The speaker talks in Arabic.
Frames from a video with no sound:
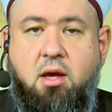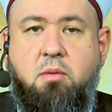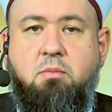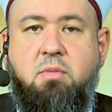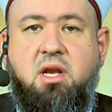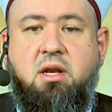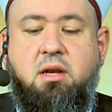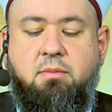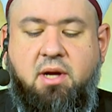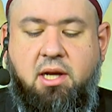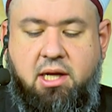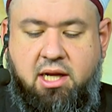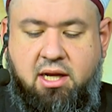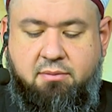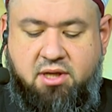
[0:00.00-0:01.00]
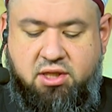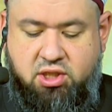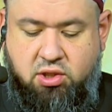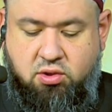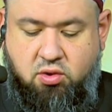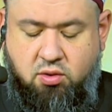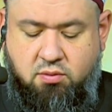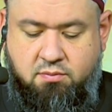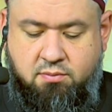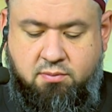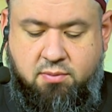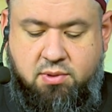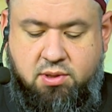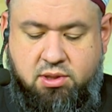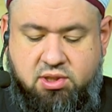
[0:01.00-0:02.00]
من برنامجكم
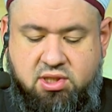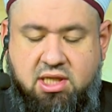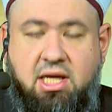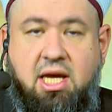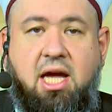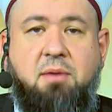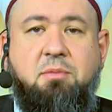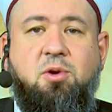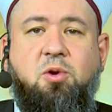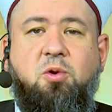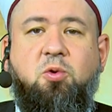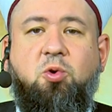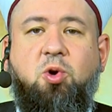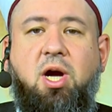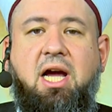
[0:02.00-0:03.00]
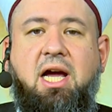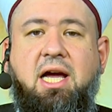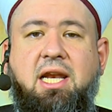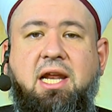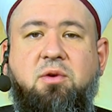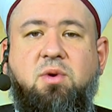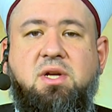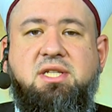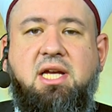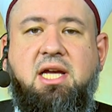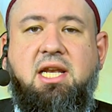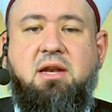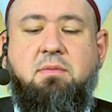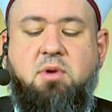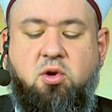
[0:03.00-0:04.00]
صيام الروح اهلا
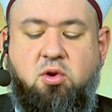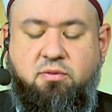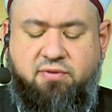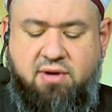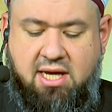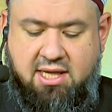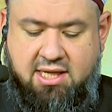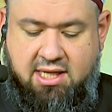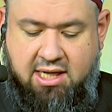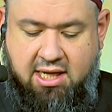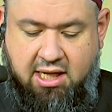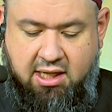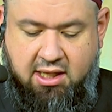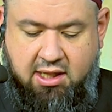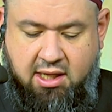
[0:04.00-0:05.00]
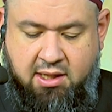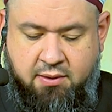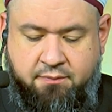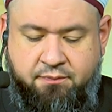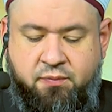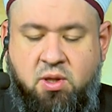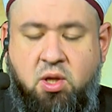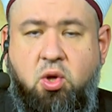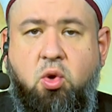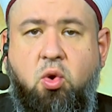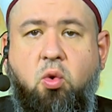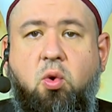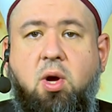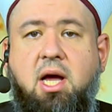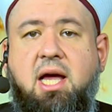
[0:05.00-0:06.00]
وسهلا بكم في هذه الحلقه
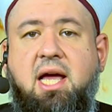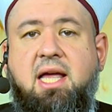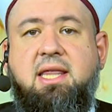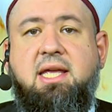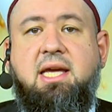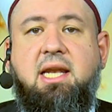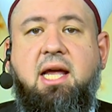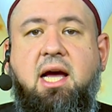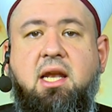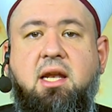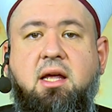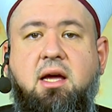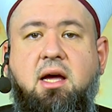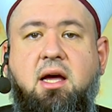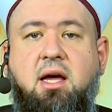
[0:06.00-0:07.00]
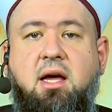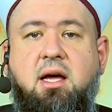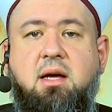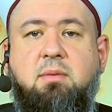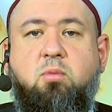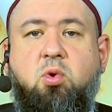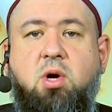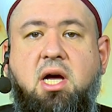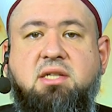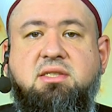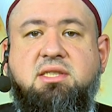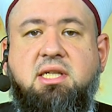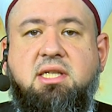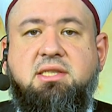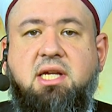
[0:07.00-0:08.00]
وهذه الحلقه
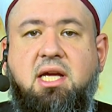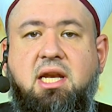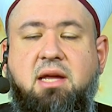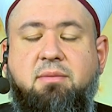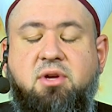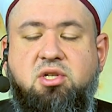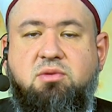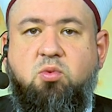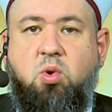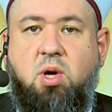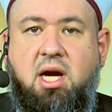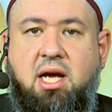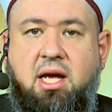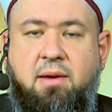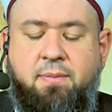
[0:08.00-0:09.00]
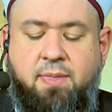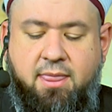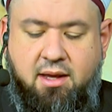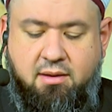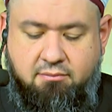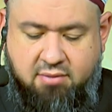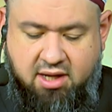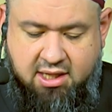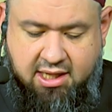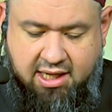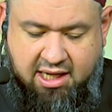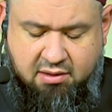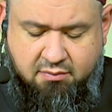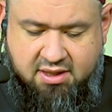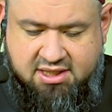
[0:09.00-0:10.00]
مخصصه لمجموعه من
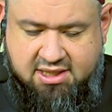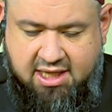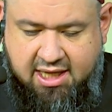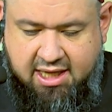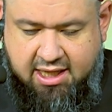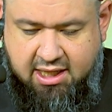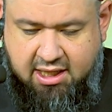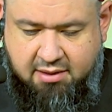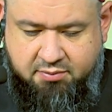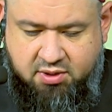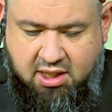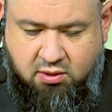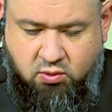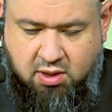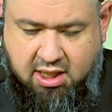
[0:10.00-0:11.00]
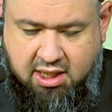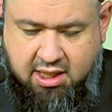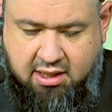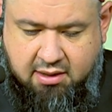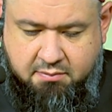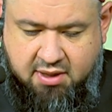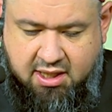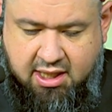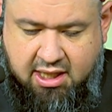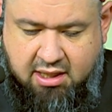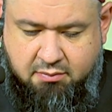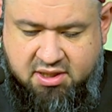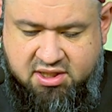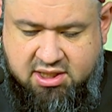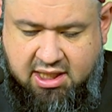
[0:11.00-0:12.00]
المسائل نبداها
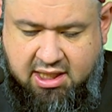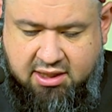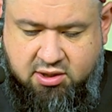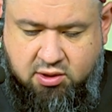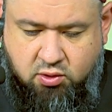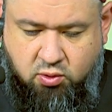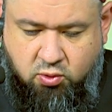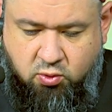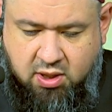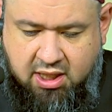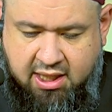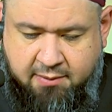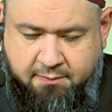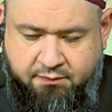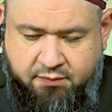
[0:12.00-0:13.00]
بالمساله الاولى